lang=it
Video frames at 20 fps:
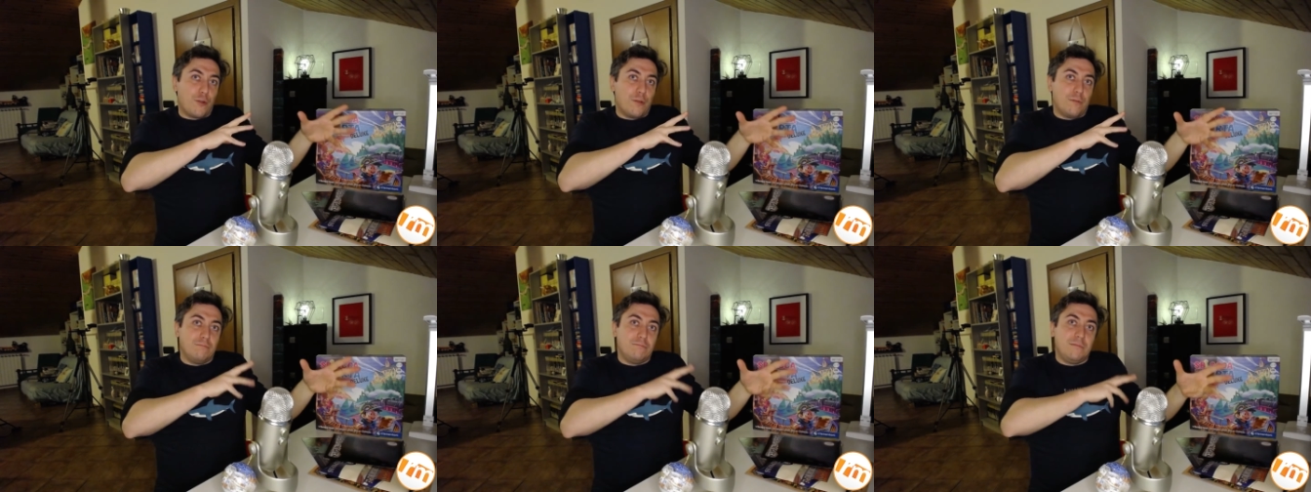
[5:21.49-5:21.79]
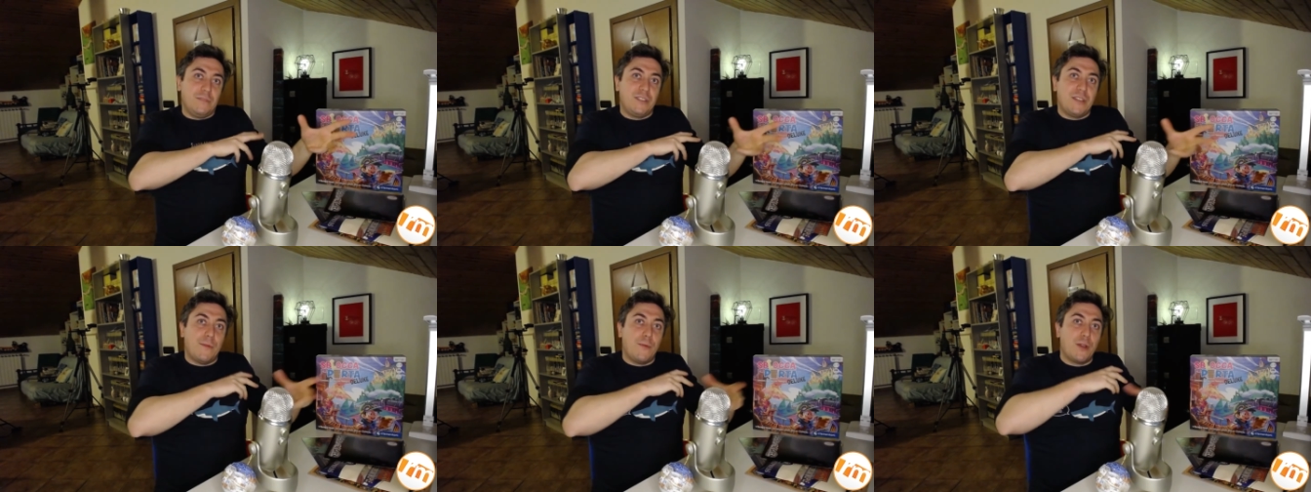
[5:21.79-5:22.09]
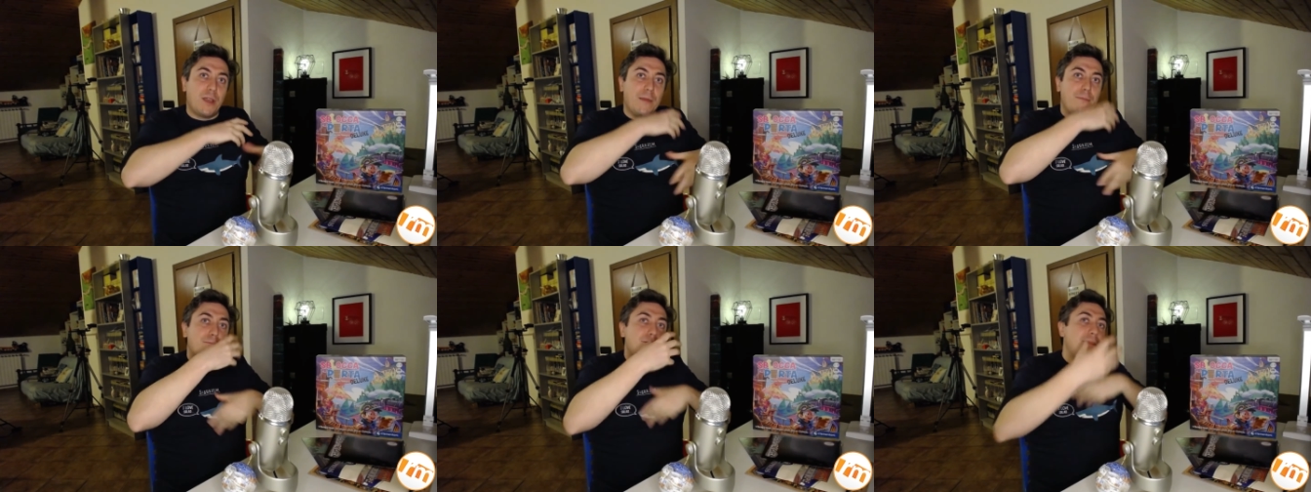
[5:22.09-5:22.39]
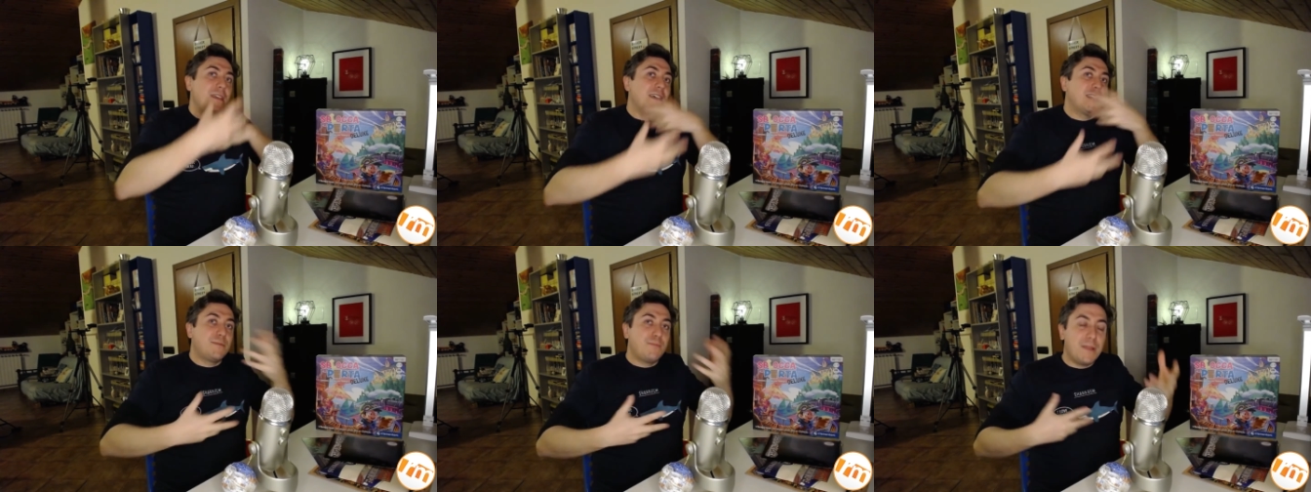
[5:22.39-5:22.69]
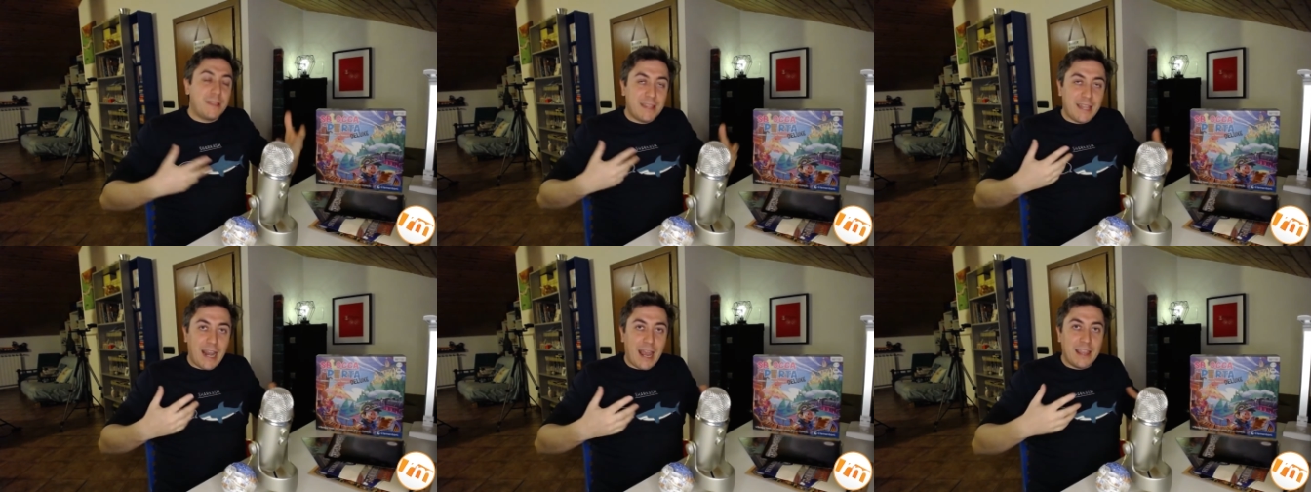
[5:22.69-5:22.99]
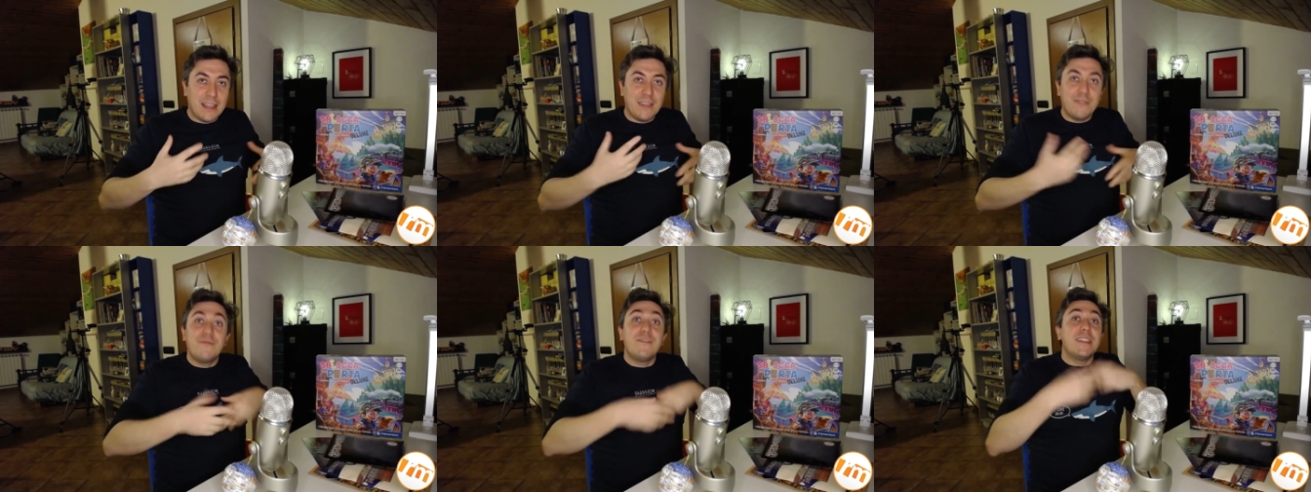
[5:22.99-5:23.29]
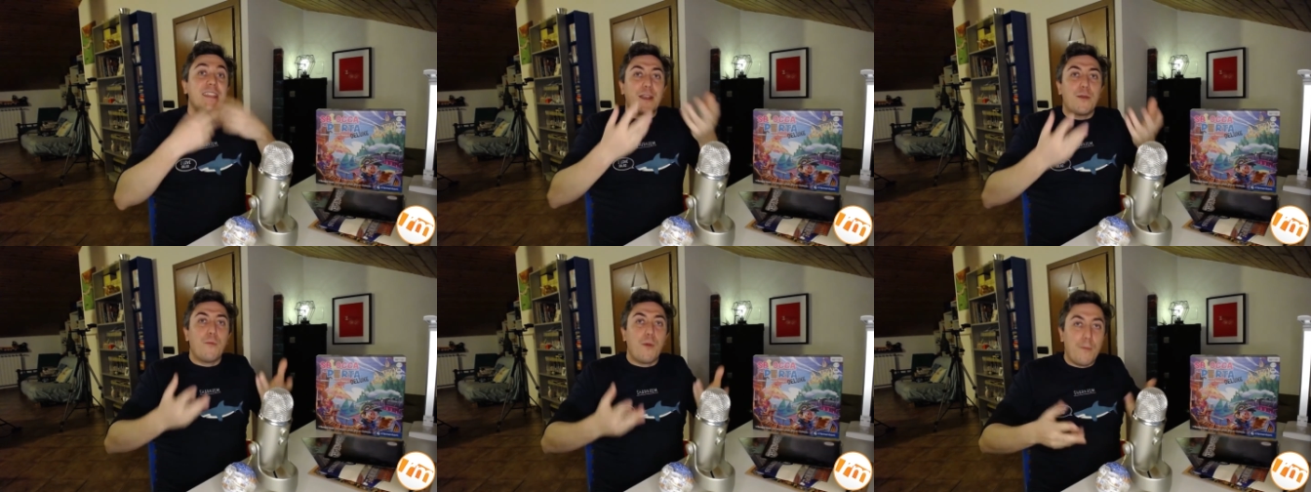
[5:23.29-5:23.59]
diciamo che mi aspetterei di
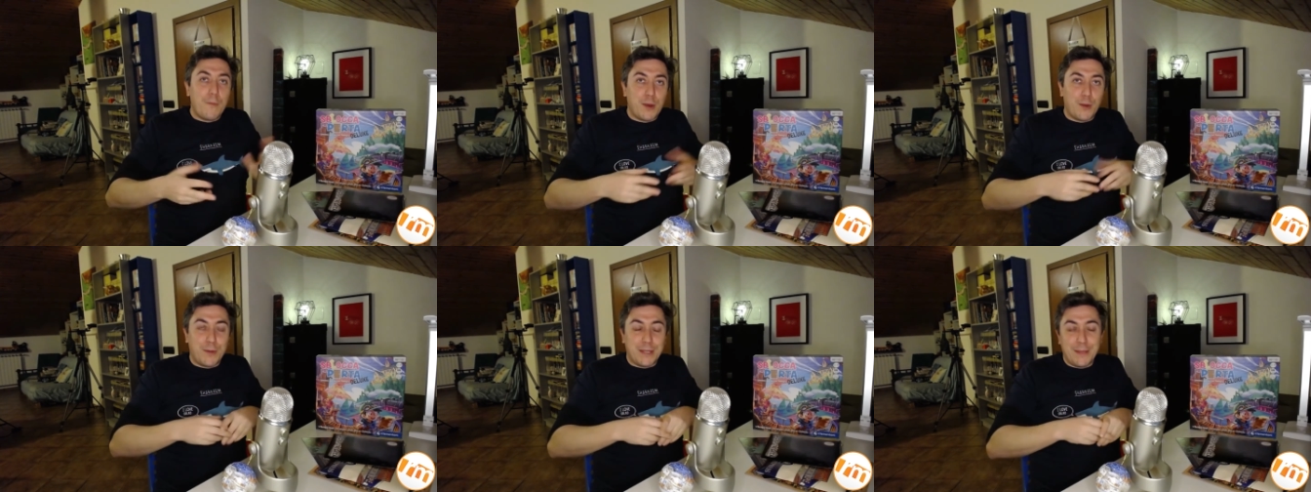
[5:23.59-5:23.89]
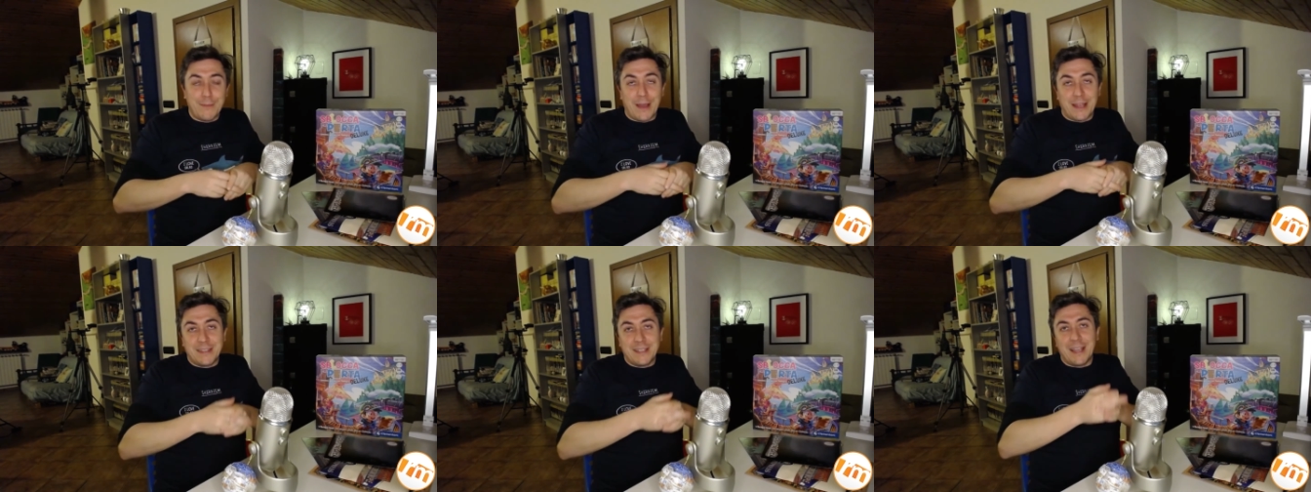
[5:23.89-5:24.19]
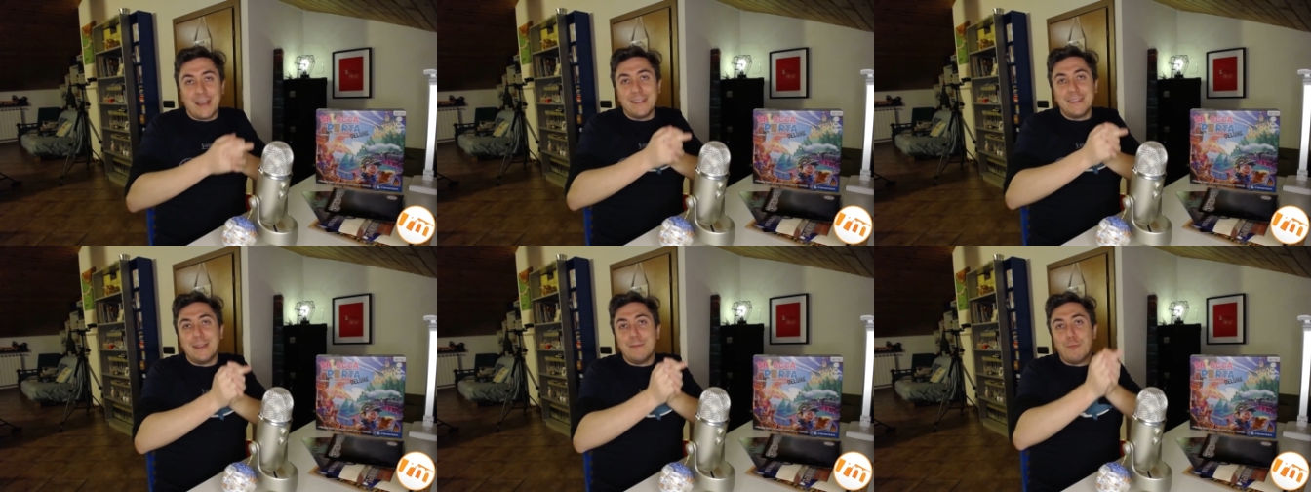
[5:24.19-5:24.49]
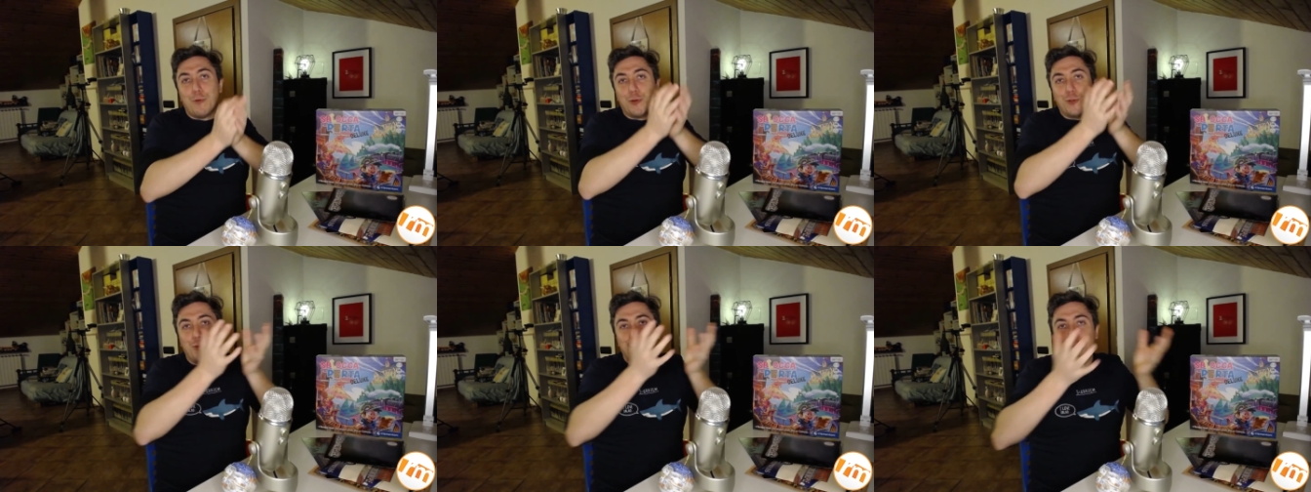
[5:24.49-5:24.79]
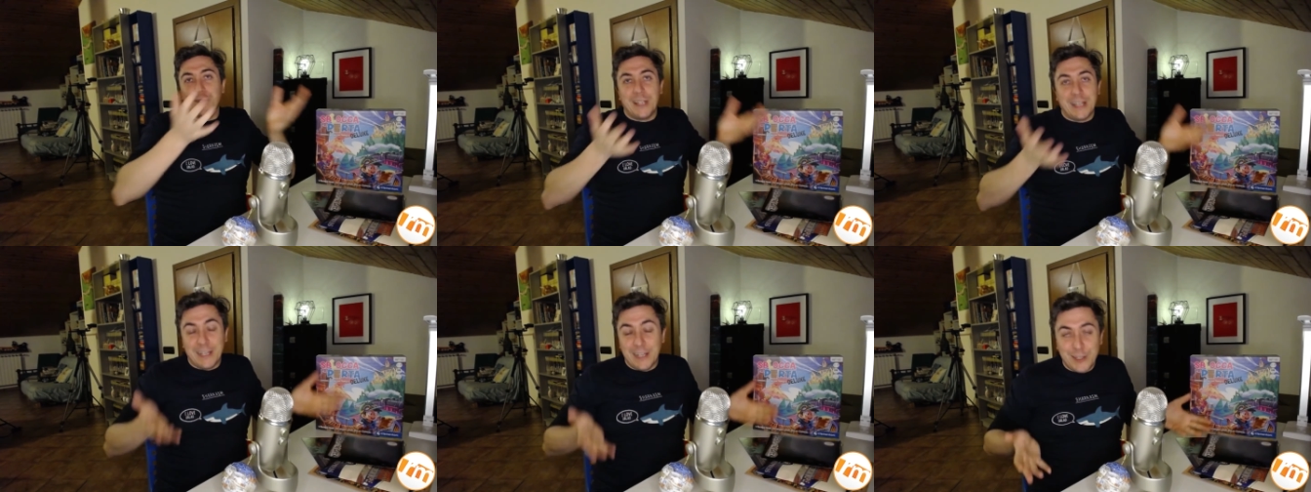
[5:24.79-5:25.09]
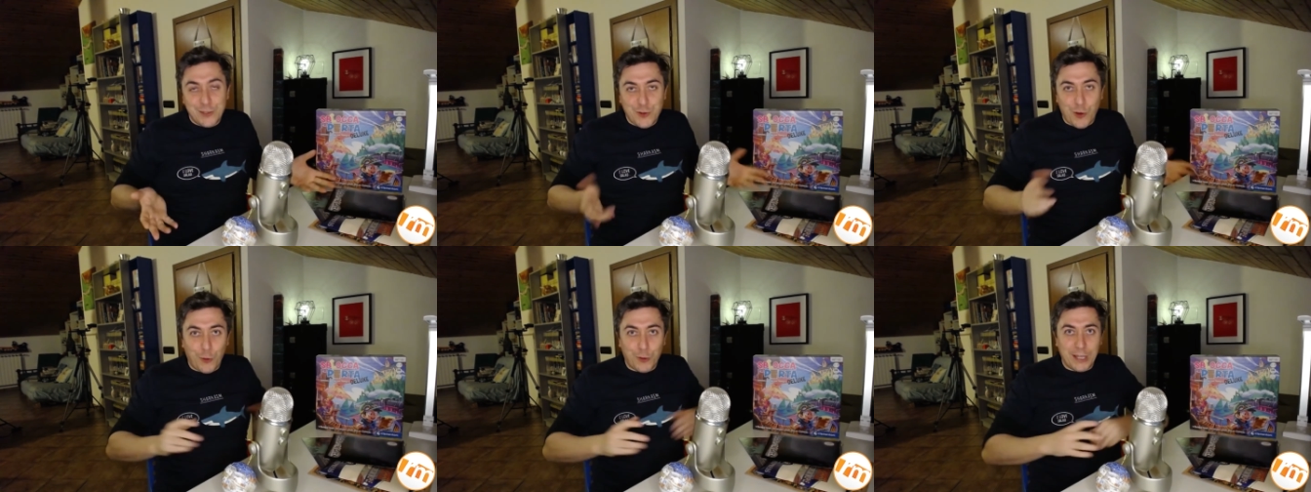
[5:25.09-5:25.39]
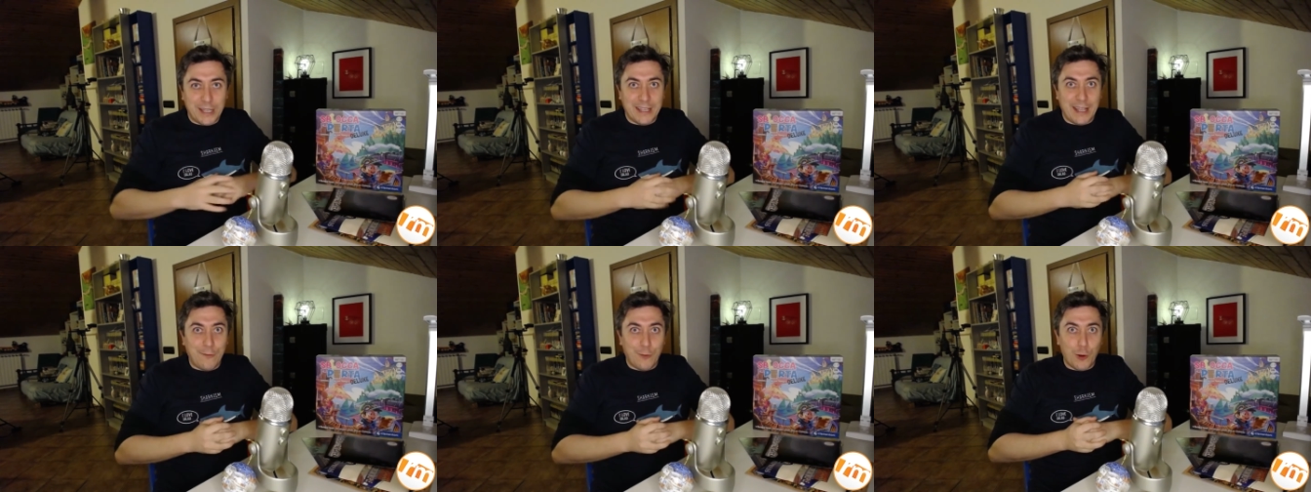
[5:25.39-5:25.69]
vedere un po' meno matematica nel mondo del gioco da
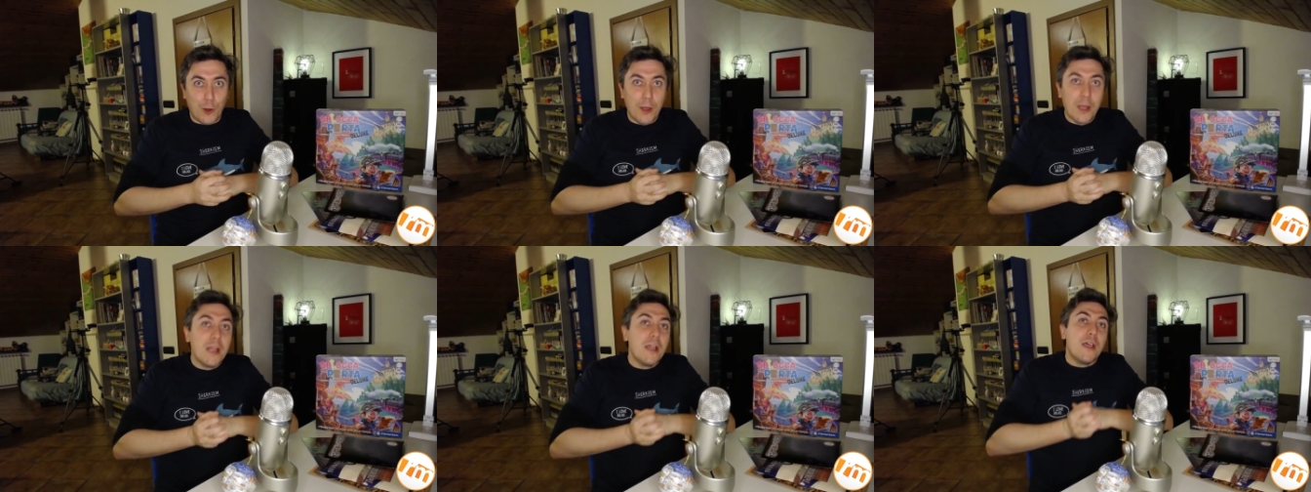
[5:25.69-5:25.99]
tavolo.